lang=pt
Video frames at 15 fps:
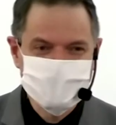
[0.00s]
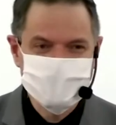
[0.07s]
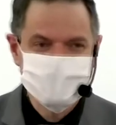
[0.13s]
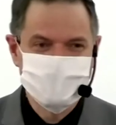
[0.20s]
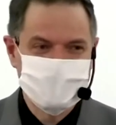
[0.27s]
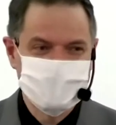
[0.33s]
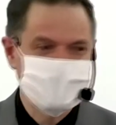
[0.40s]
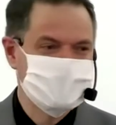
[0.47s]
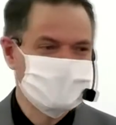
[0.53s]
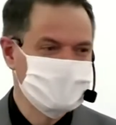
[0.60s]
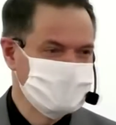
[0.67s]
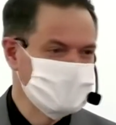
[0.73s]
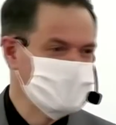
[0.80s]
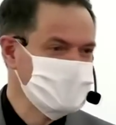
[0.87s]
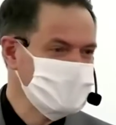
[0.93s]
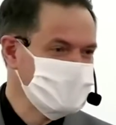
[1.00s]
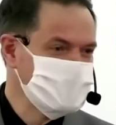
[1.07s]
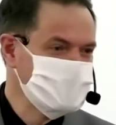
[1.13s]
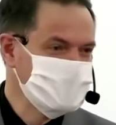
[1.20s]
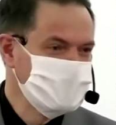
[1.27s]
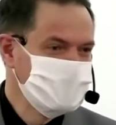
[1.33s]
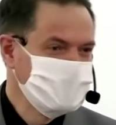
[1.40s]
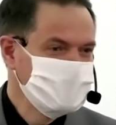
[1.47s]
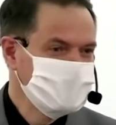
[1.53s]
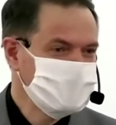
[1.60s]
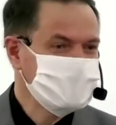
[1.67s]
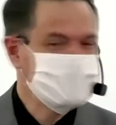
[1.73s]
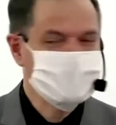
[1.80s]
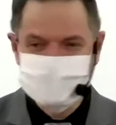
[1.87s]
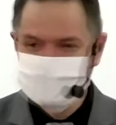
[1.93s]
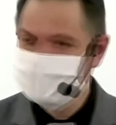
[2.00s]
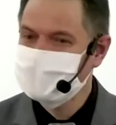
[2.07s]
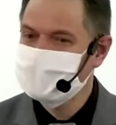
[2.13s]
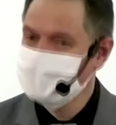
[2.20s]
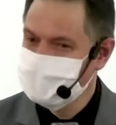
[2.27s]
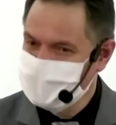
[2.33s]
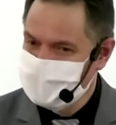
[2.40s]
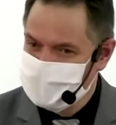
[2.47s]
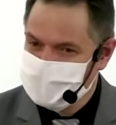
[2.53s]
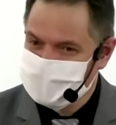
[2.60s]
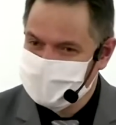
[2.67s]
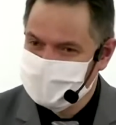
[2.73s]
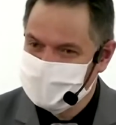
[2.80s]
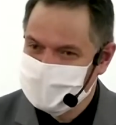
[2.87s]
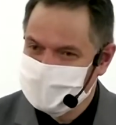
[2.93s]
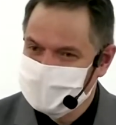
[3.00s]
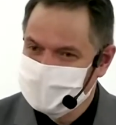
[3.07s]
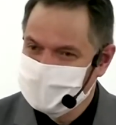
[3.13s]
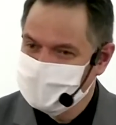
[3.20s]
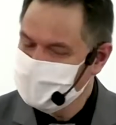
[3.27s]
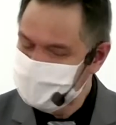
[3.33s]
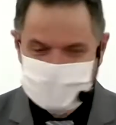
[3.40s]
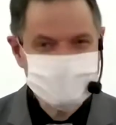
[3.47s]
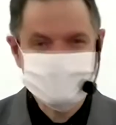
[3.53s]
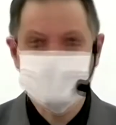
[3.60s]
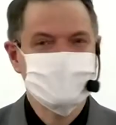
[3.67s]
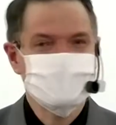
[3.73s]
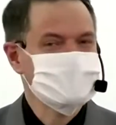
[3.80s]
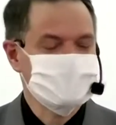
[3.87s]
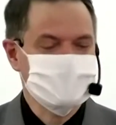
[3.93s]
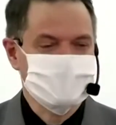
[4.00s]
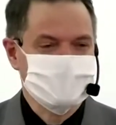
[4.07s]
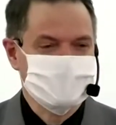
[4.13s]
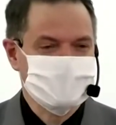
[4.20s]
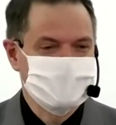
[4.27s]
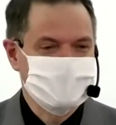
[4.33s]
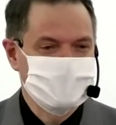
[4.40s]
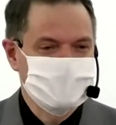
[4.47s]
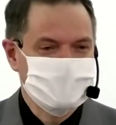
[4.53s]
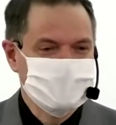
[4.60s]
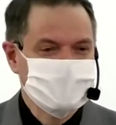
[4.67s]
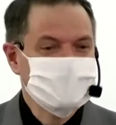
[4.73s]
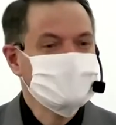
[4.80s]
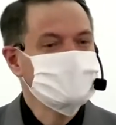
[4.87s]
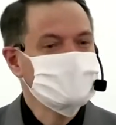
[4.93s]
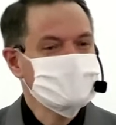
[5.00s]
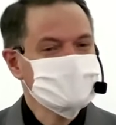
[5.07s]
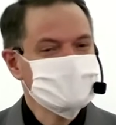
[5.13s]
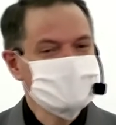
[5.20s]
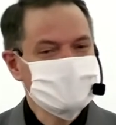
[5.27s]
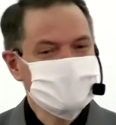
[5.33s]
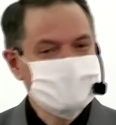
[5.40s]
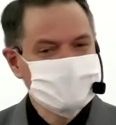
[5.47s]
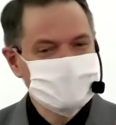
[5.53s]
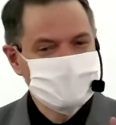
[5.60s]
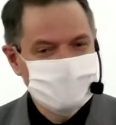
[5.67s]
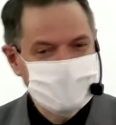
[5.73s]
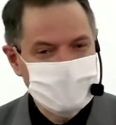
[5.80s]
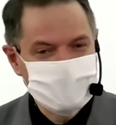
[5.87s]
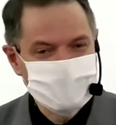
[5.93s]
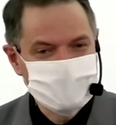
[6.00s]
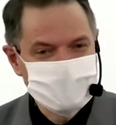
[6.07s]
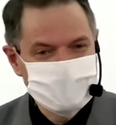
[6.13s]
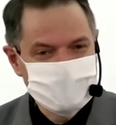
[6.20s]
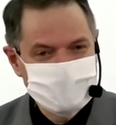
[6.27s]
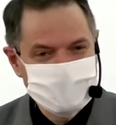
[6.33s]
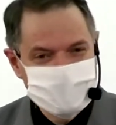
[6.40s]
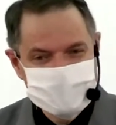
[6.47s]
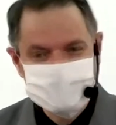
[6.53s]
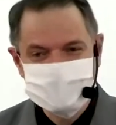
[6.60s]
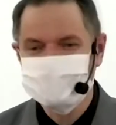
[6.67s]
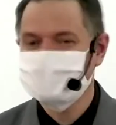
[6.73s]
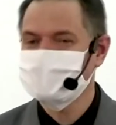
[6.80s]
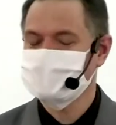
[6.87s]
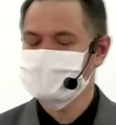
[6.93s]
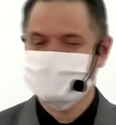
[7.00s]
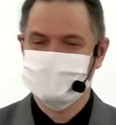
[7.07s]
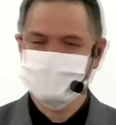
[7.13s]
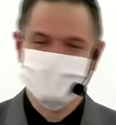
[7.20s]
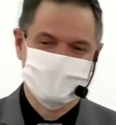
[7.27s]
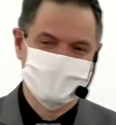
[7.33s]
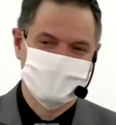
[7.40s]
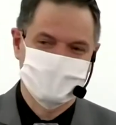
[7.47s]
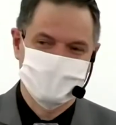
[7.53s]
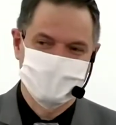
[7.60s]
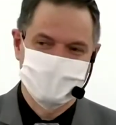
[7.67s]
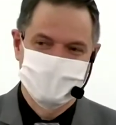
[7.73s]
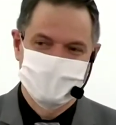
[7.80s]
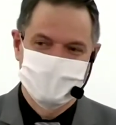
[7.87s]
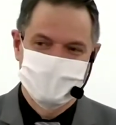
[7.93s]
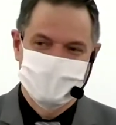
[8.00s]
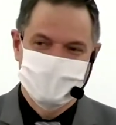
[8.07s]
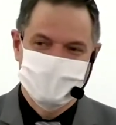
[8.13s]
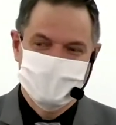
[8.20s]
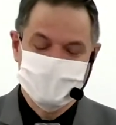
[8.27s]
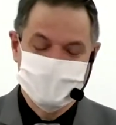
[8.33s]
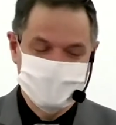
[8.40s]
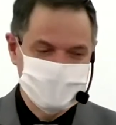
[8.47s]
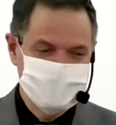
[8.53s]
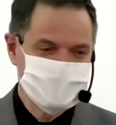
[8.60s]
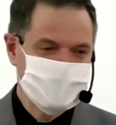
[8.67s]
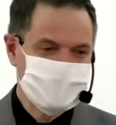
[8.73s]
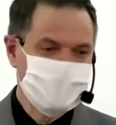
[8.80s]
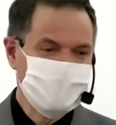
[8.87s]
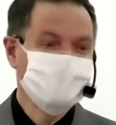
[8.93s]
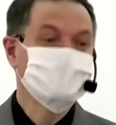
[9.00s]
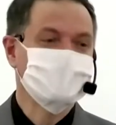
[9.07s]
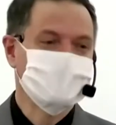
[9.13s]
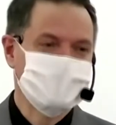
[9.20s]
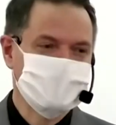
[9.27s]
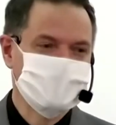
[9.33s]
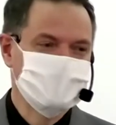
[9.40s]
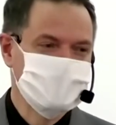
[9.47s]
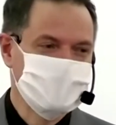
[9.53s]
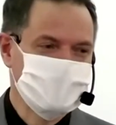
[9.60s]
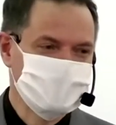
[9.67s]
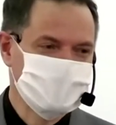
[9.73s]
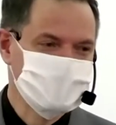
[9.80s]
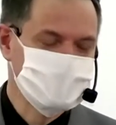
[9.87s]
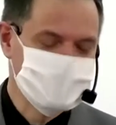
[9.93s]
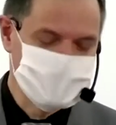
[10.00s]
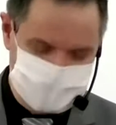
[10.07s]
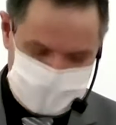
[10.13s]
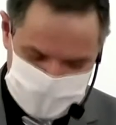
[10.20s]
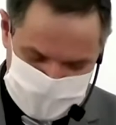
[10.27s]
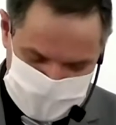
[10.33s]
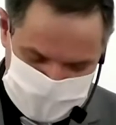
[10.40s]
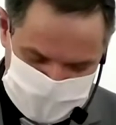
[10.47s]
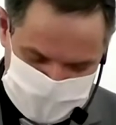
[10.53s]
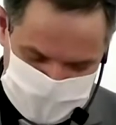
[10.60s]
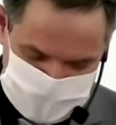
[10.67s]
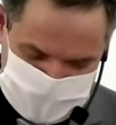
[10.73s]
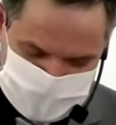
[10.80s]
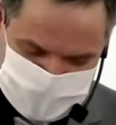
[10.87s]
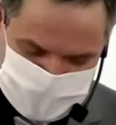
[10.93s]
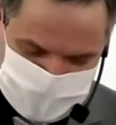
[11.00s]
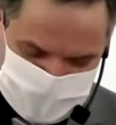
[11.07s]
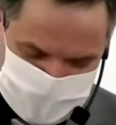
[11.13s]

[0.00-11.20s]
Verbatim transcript: bem com vocês, tenham alegria. Nunca foi assim, nem mesmo quando Paulo plantou essa igreja. Isso está contado em Atos dos Apóstolos, capítulo